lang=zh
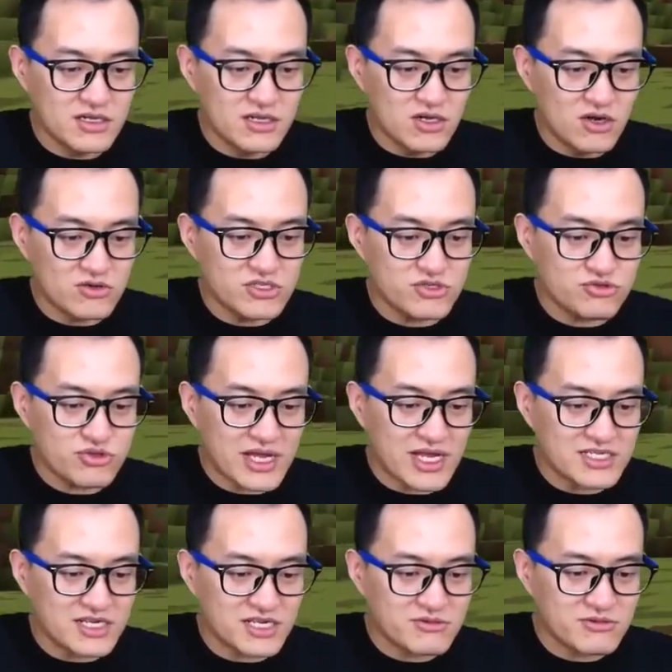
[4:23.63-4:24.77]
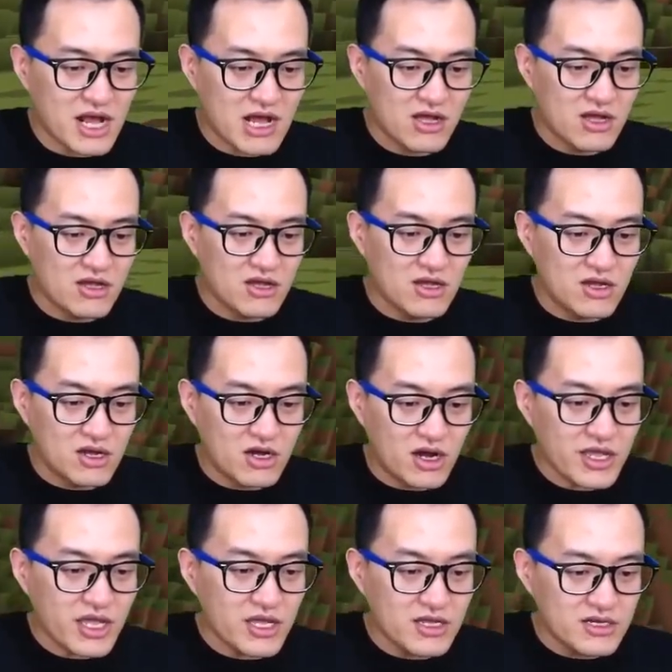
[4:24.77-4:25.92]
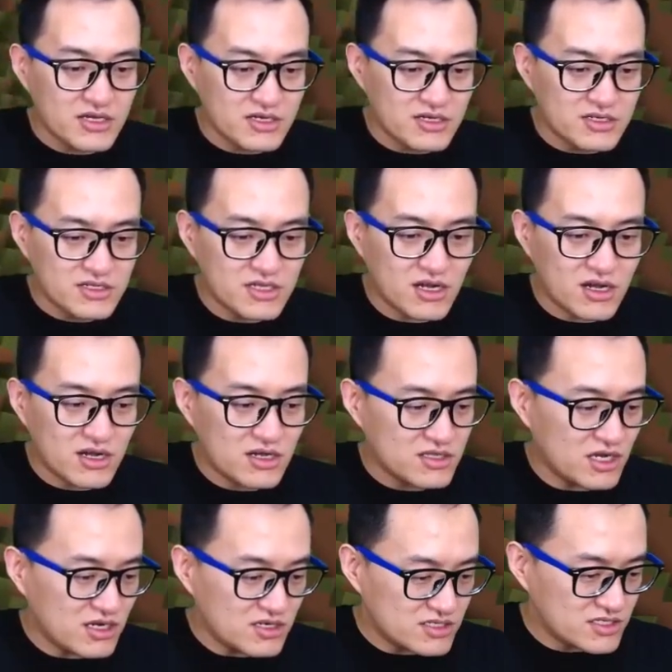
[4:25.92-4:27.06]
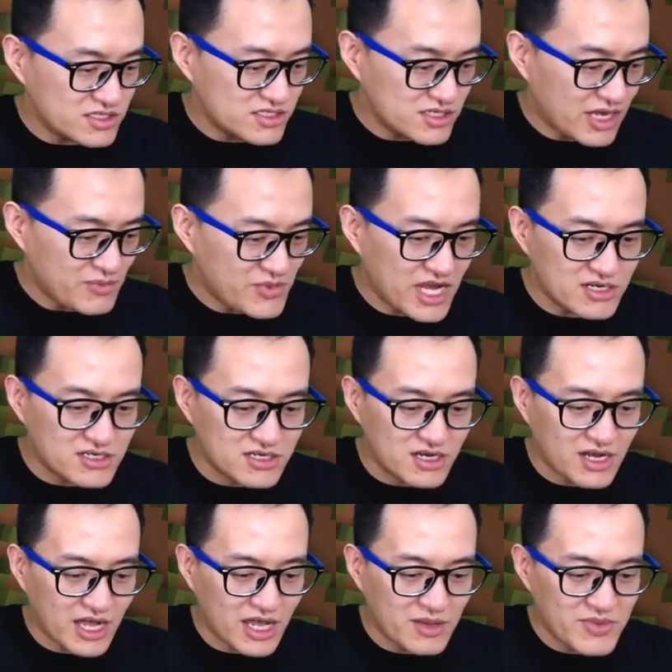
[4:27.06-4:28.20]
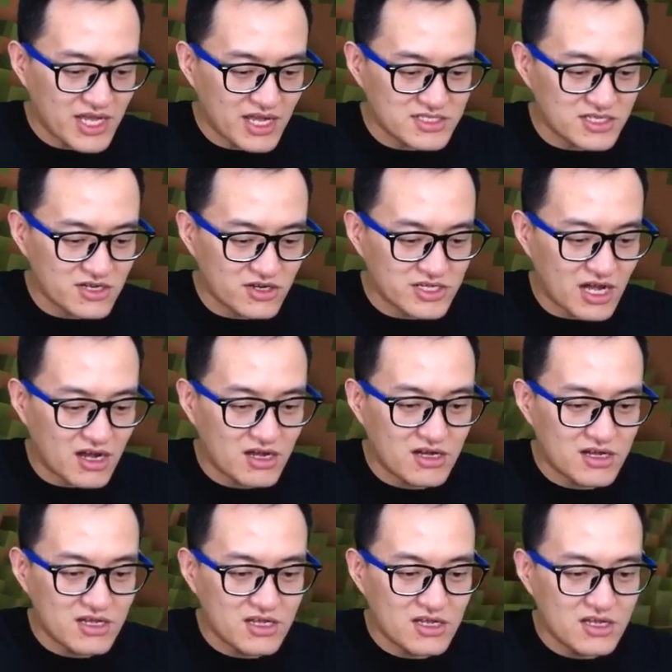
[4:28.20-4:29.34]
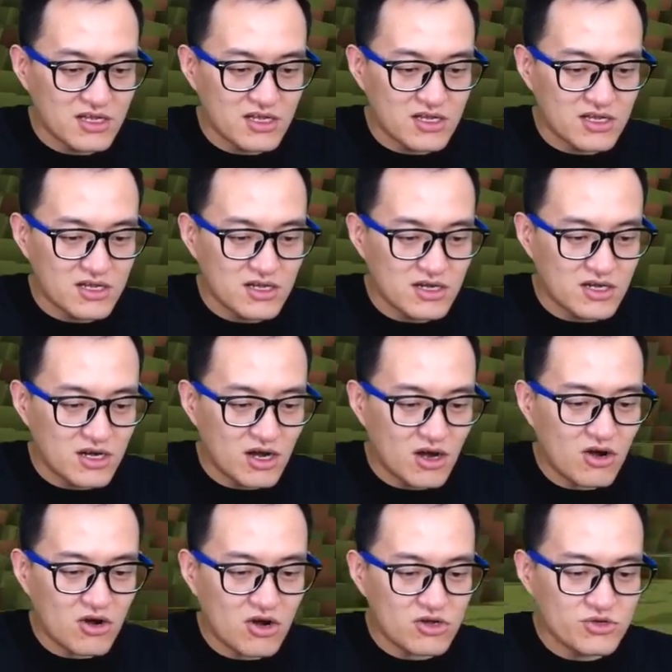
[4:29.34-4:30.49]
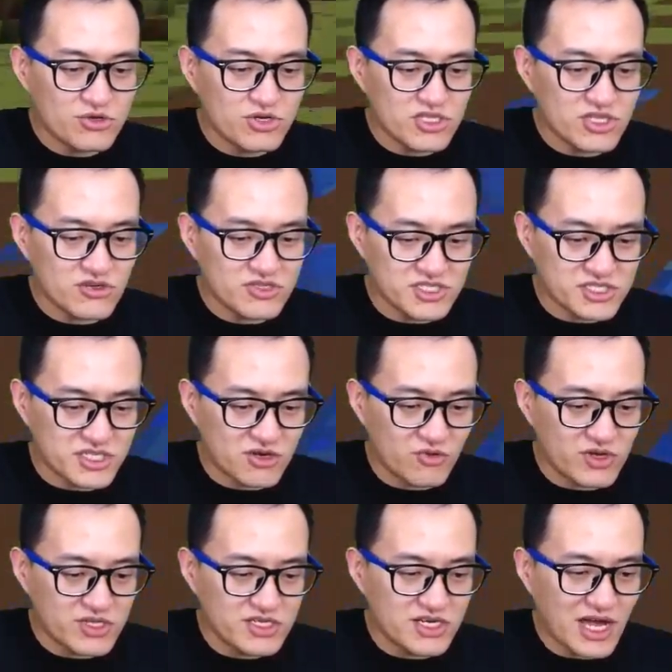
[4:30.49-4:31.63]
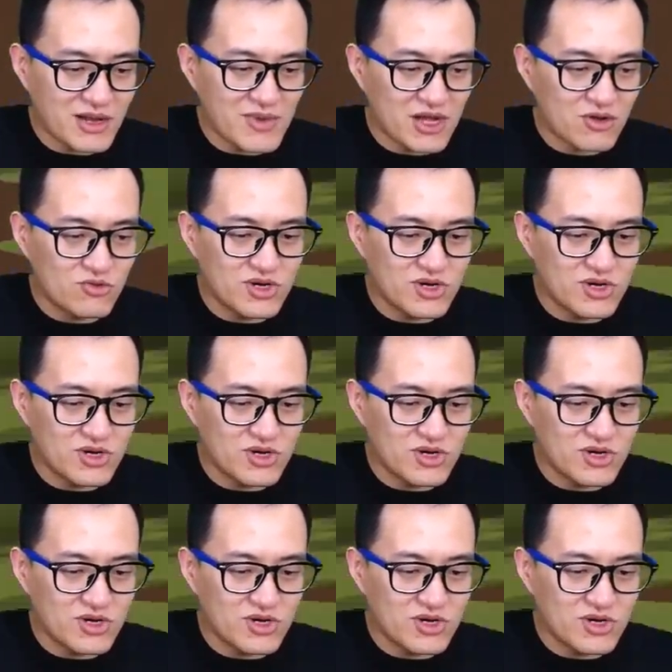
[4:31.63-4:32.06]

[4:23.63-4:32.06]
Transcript: 我这就算开始了是不是？哎，等等，是还没开始，还没开始好像。哦，有一个倒计时，我已经拉满弓